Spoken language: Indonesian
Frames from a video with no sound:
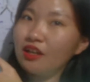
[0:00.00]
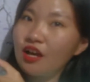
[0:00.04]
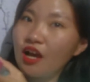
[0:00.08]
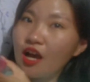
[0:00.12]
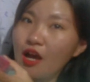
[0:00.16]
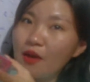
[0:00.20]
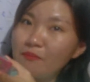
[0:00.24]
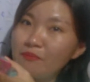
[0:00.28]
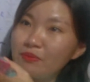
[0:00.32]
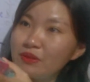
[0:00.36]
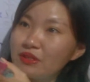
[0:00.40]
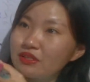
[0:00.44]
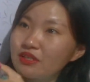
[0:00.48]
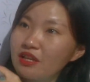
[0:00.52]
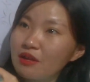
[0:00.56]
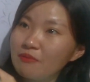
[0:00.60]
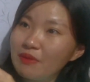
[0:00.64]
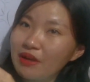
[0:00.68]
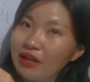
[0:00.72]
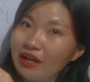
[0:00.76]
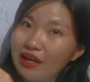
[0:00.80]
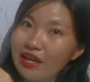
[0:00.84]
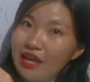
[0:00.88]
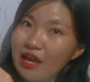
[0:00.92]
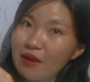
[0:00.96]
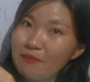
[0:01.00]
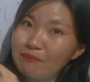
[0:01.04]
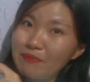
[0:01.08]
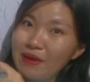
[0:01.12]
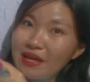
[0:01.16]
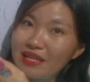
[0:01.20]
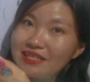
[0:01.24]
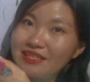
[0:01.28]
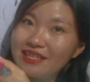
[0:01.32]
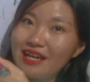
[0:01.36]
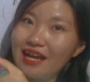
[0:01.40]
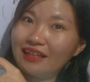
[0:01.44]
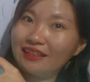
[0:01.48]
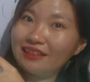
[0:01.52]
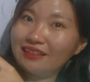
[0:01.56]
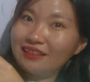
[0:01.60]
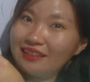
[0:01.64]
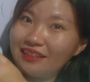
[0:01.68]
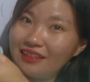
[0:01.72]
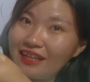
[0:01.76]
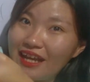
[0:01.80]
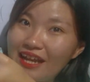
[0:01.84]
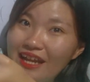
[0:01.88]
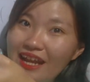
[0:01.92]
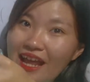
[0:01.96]
Hampir sama kayak panjang
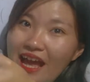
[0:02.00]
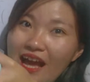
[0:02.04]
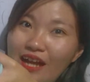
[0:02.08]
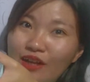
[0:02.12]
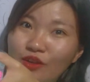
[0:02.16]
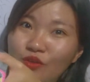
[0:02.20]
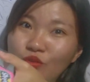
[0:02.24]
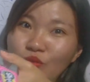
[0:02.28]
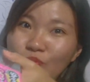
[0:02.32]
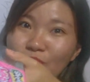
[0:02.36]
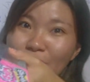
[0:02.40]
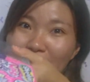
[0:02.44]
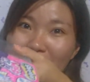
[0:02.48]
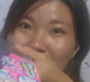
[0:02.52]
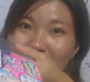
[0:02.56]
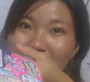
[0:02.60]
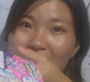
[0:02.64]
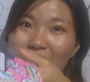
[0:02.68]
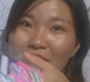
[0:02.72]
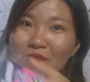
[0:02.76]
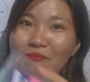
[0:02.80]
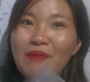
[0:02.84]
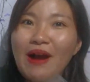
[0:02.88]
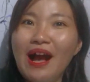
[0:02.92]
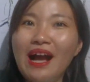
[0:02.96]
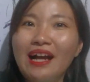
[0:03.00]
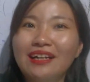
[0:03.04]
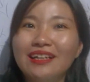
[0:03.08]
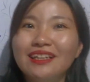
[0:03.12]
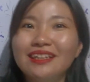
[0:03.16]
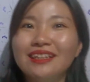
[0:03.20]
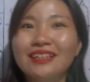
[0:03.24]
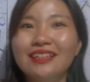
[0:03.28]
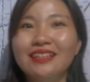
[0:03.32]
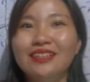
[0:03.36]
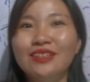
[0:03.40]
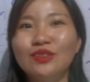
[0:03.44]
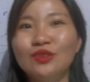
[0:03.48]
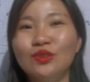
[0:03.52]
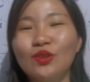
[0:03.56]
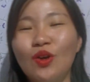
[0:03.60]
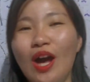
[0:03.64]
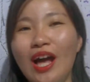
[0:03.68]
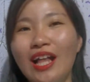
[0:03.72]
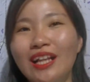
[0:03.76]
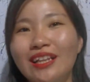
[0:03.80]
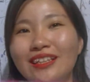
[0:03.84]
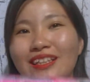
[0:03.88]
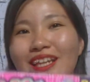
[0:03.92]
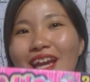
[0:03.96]
lengan aku, panjang banget ini
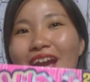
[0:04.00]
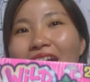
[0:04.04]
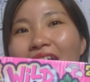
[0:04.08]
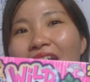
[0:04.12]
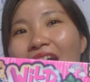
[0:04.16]
soalnya.